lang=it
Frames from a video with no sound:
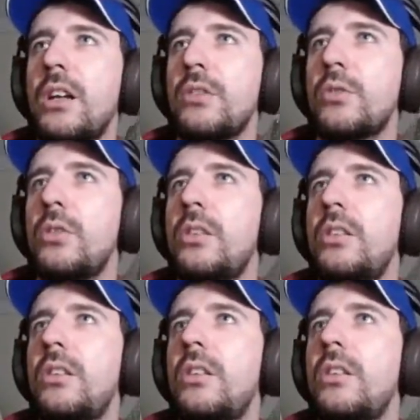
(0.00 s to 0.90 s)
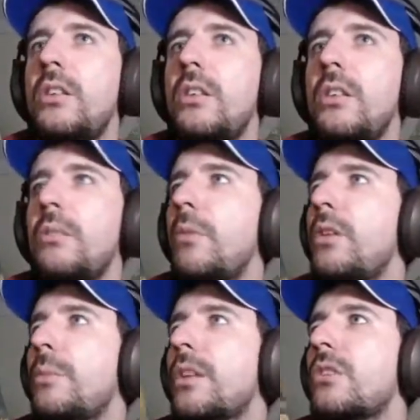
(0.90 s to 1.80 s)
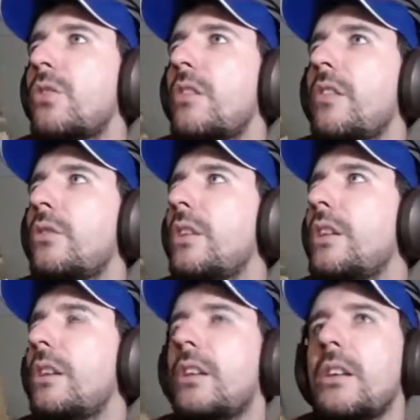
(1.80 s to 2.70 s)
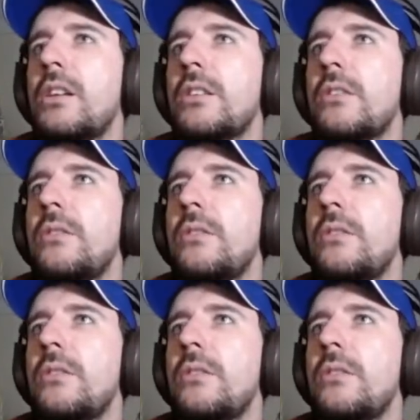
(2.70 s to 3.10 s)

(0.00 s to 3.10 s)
Sì, tolto, tolto, sono un esperto. Sto arrivando da te, che cazzo.